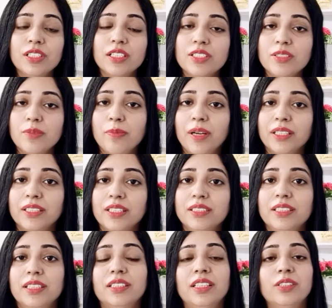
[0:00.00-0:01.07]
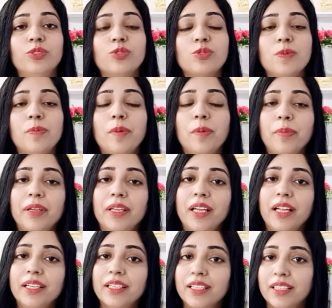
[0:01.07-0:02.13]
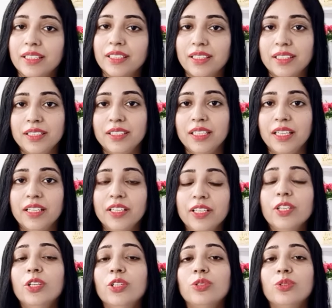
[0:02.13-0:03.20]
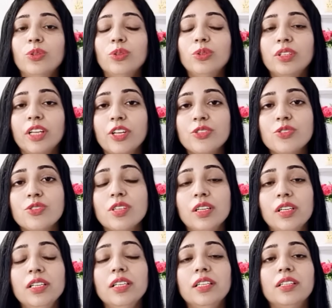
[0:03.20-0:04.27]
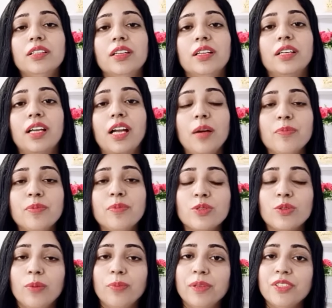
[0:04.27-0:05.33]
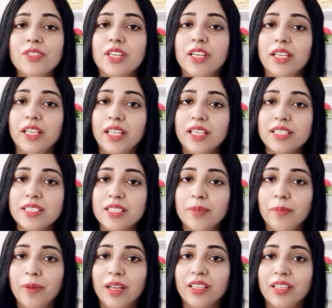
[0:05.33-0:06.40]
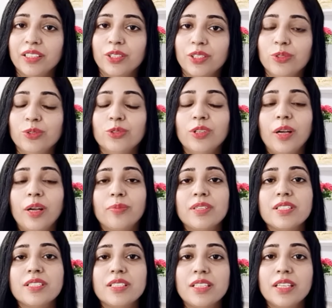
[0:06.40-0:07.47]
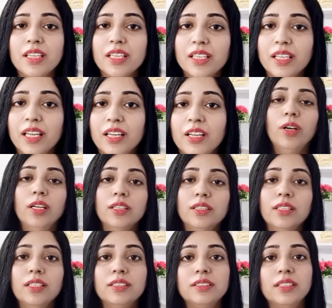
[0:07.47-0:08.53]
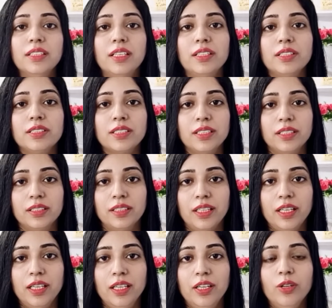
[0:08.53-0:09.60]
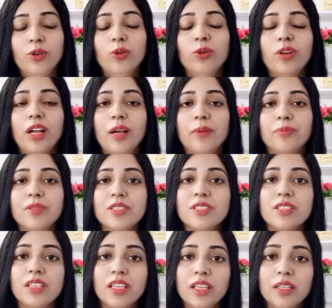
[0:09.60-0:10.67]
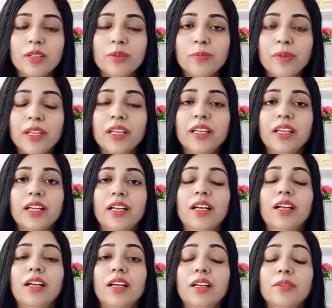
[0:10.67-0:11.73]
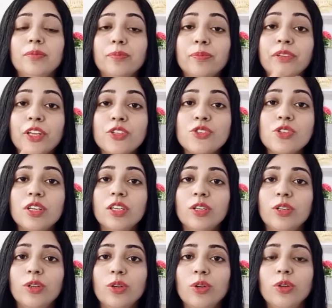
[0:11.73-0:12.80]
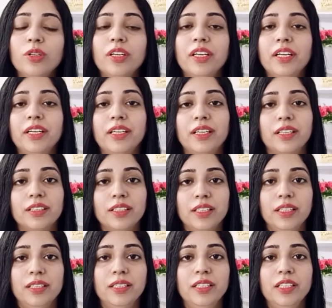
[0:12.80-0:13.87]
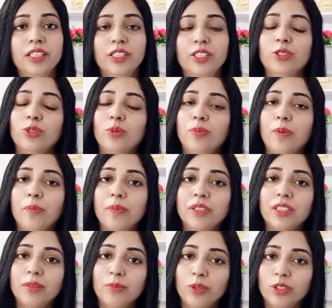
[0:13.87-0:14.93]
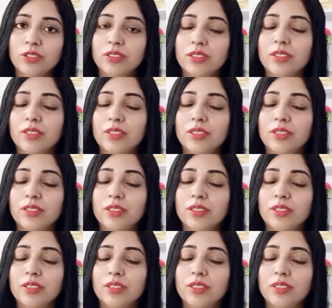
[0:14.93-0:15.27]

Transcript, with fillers: की जब बात की जाती है तो उसमें पपैया ऐड करते ही हैं तो नेचुरली अगर आप इसको अपने चेहरे के लिए इस्तेमाल करते हो तो आपकी स्किन है अंदर से नरिश करता है और आपकी स्किन में एक नेचुरल ग्लो क्रिएट करता है तो पपीता बहुत